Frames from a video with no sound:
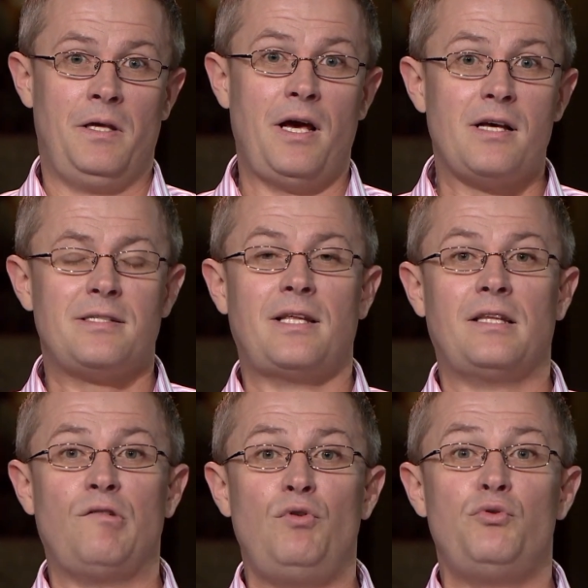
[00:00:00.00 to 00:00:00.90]
Я
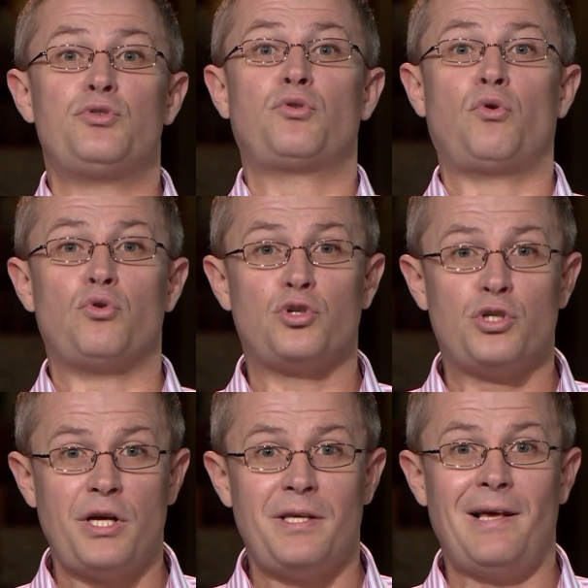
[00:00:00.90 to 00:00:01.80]
становлюсь
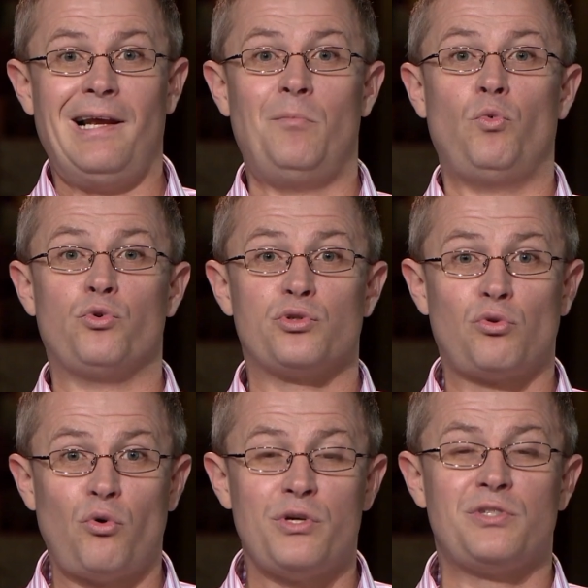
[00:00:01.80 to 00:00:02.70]
крушителем
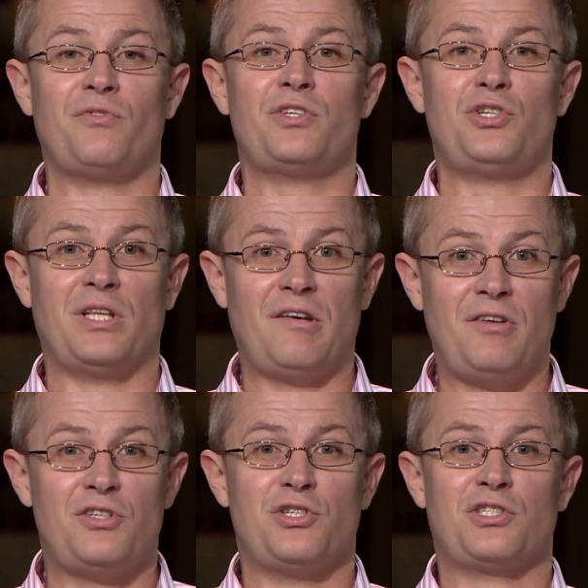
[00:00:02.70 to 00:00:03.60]
устройства
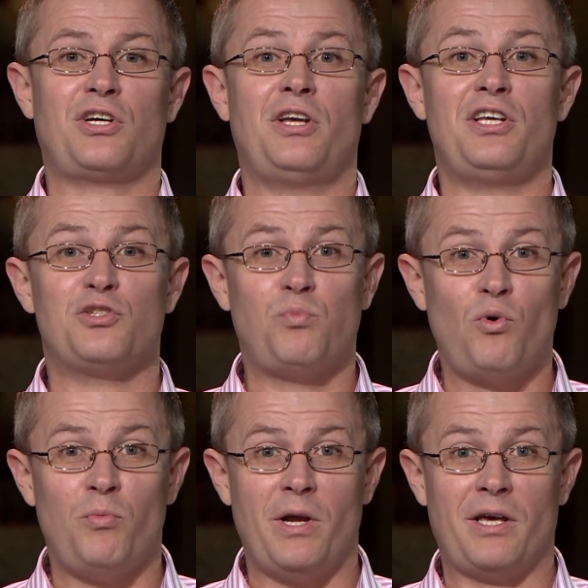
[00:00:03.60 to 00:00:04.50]
человеческой
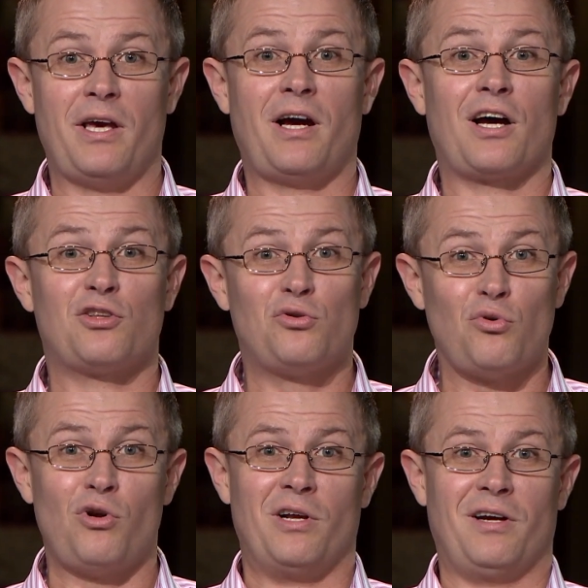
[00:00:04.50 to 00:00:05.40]
республики, как
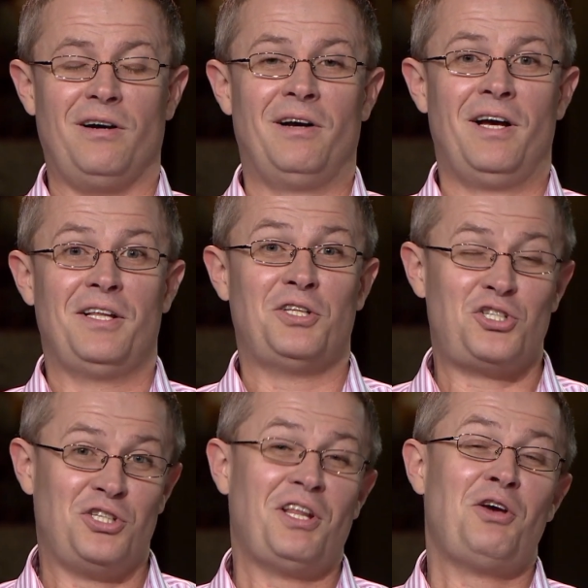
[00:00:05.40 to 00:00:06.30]
только
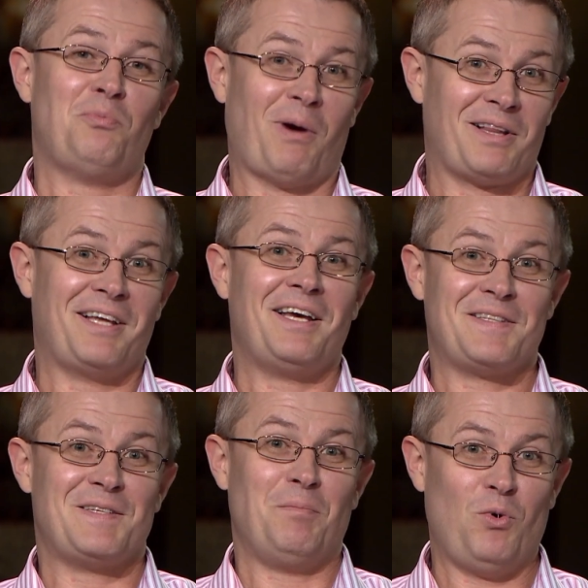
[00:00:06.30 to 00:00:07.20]
начинаю
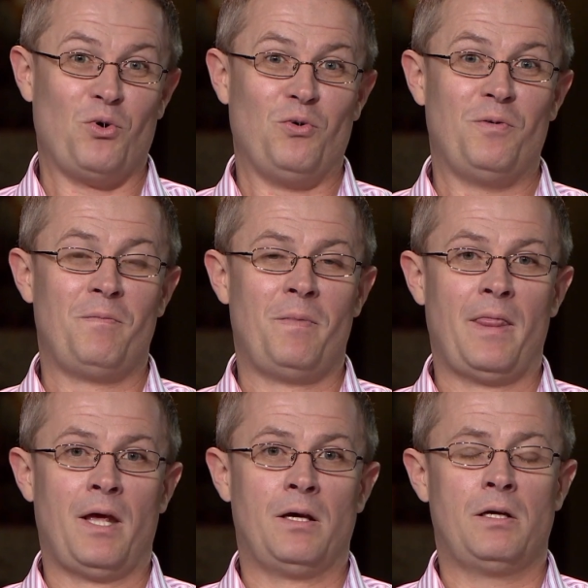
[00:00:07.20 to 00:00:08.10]
поклоняться Богу.
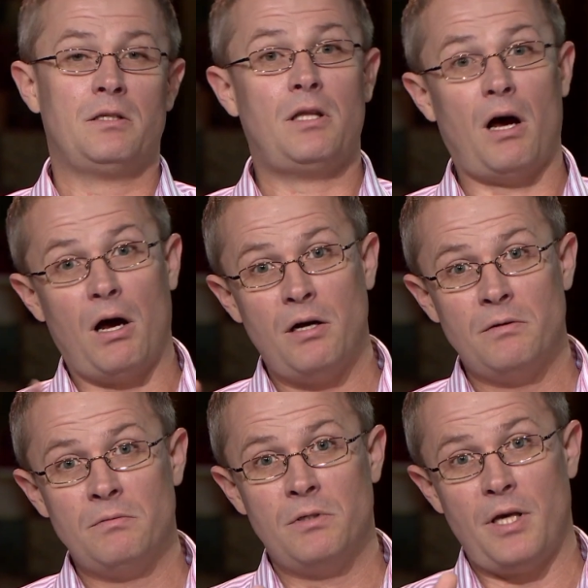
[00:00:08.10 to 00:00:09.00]
Да,
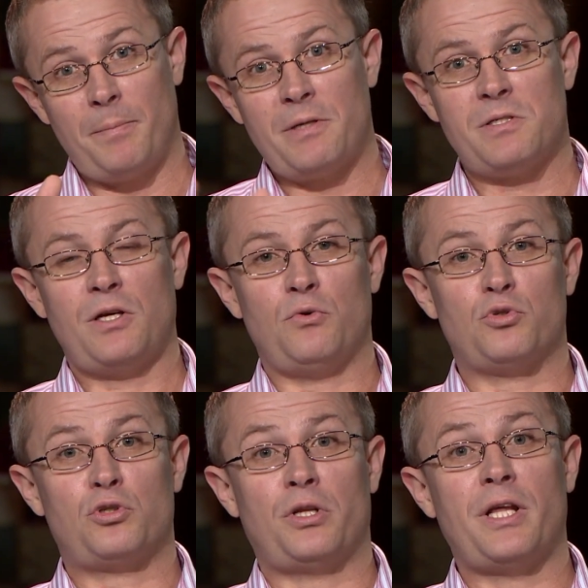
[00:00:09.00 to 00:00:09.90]
я признаю,
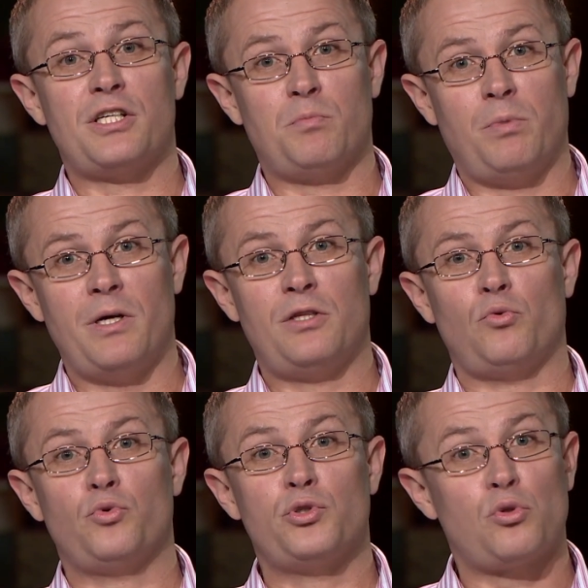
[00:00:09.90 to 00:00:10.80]
что наш быт
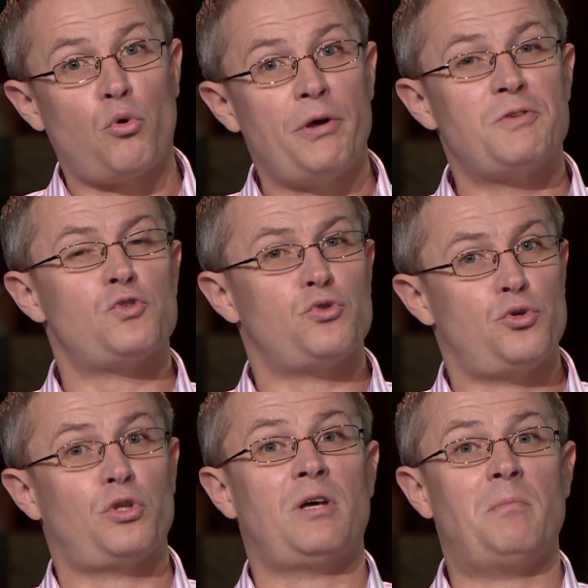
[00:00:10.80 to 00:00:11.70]
устроен с
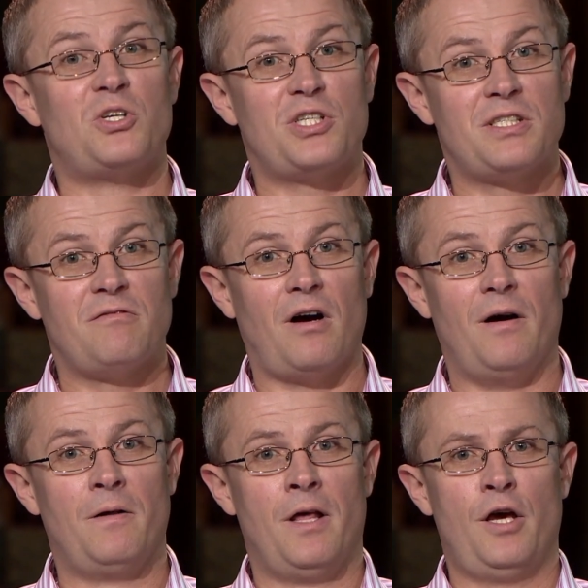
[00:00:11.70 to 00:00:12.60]
учетом
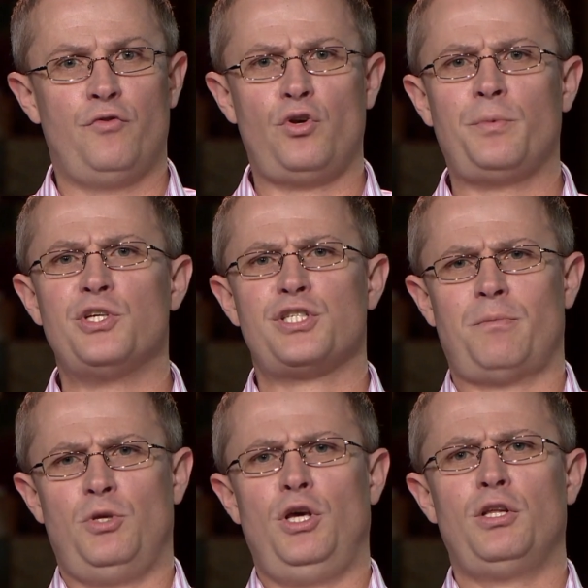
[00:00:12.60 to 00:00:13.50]
божества. В нем,
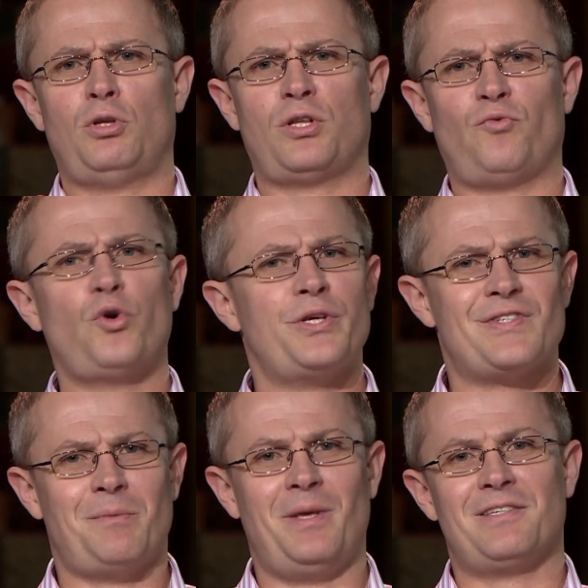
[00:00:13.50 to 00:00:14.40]
несомненно,
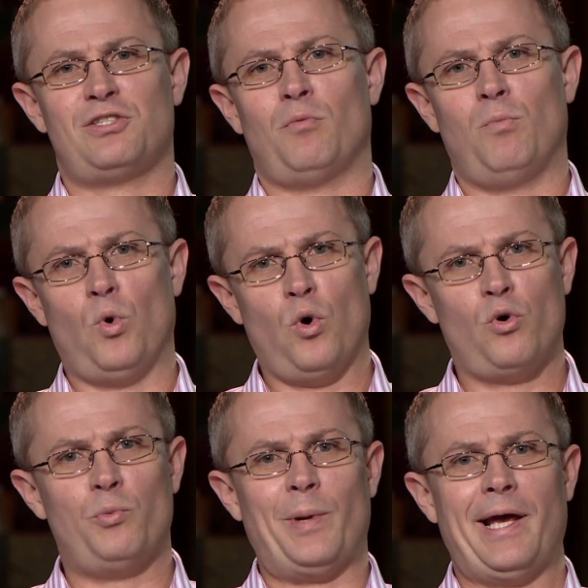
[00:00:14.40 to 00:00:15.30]
отводится место
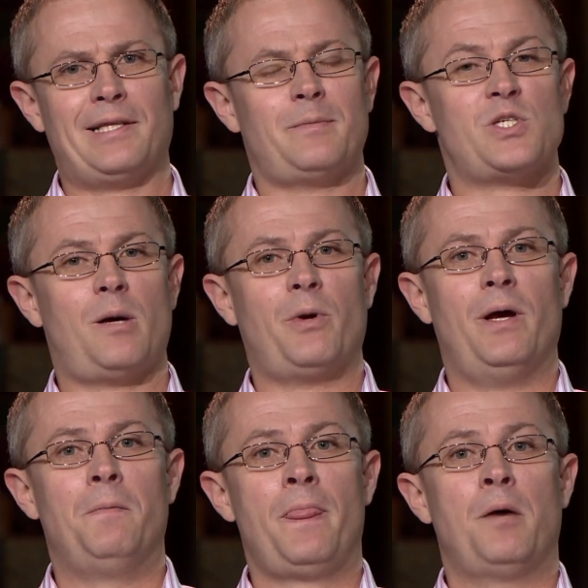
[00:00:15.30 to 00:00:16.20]
Богу, при этом
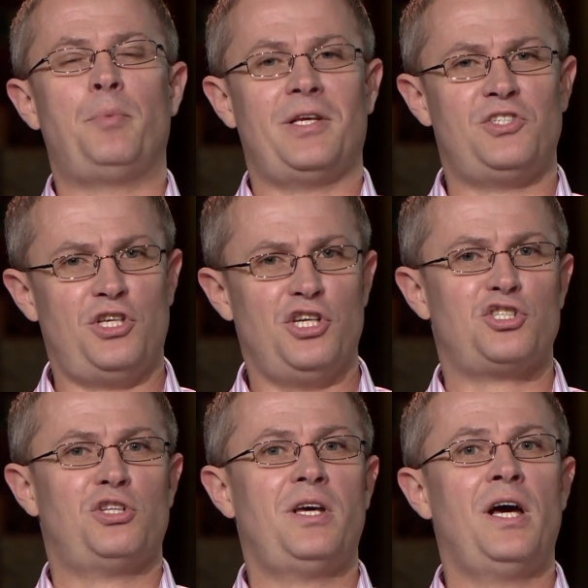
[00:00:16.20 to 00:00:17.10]
самые
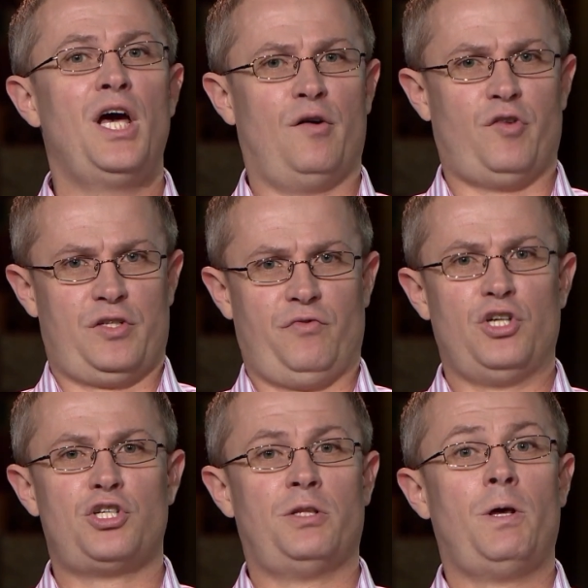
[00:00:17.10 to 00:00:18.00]
престижные,
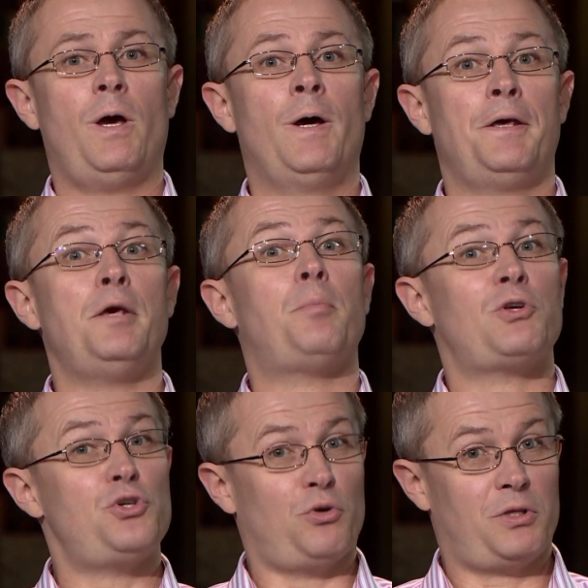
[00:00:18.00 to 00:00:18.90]
возвышенные и
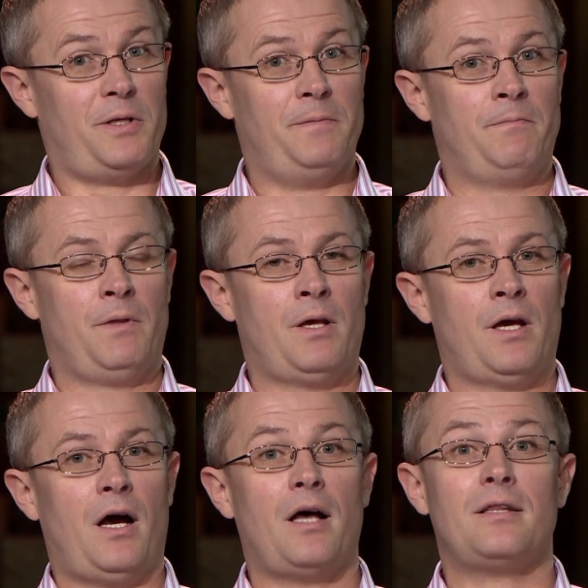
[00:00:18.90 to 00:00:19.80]
почетные.
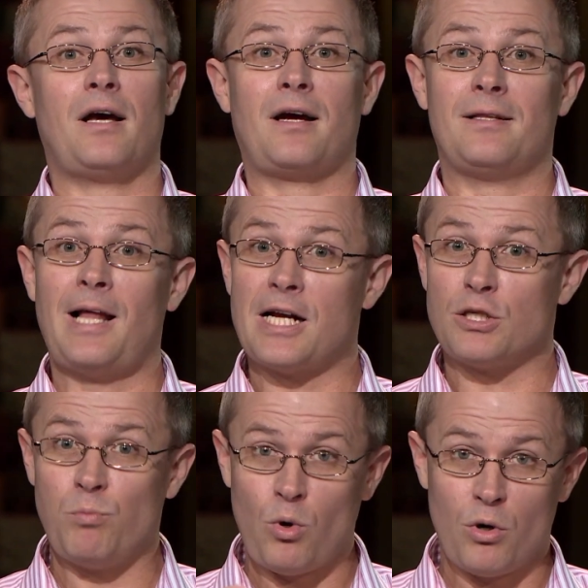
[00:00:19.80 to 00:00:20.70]
Однако
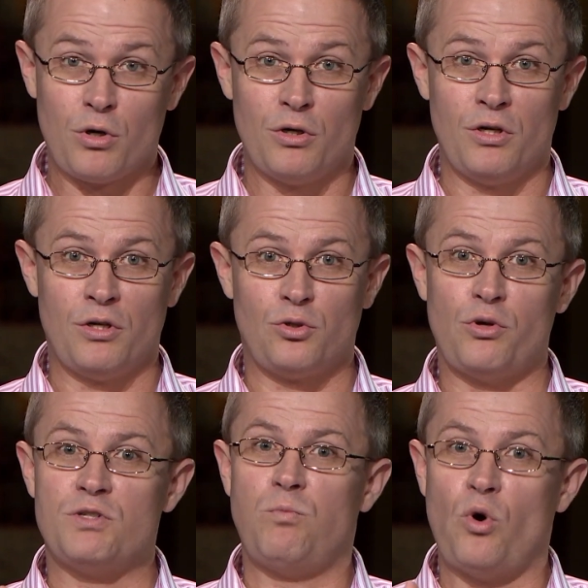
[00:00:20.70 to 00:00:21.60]
наш Бог,
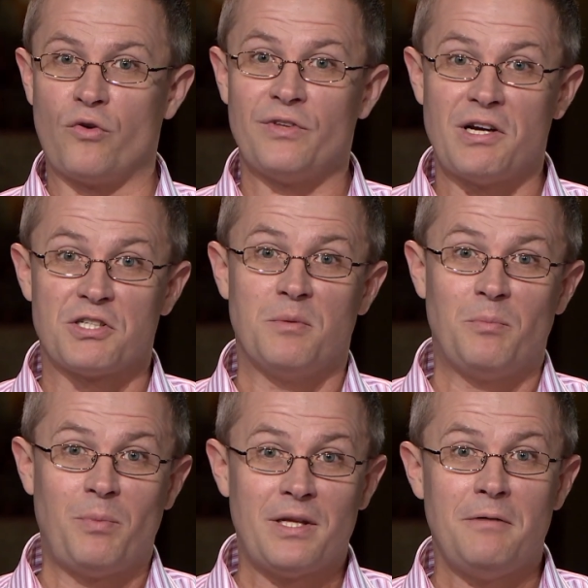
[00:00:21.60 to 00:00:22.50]
то есть Бог в
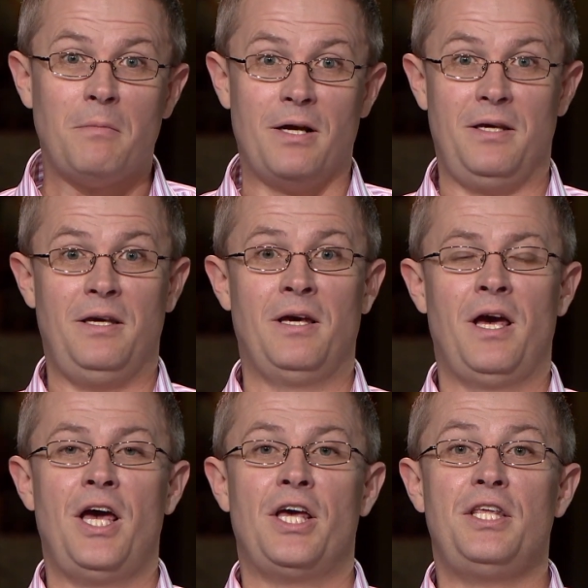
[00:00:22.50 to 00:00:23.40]
нашем понимании,
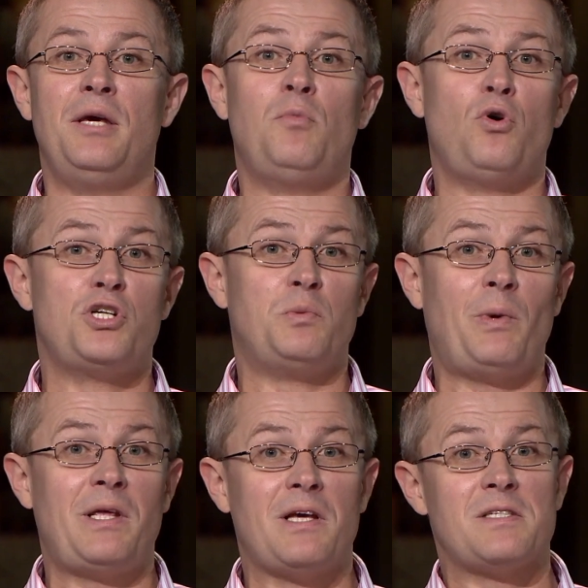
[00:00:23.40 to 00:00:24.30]
не может
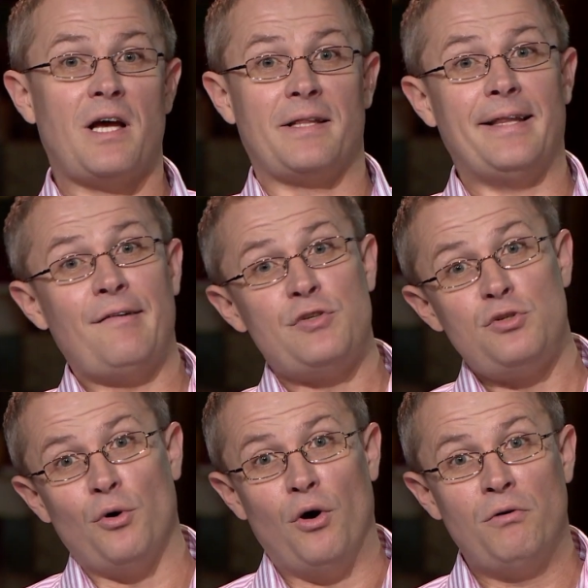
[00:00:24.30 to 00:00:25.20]
притязать на
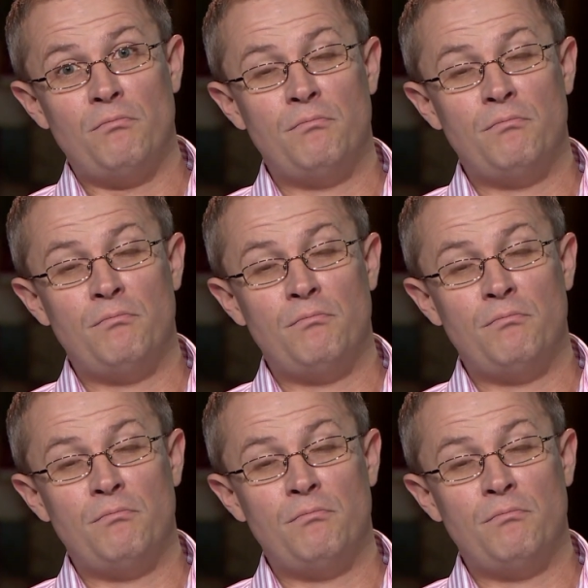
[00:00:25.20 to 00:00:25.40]
все.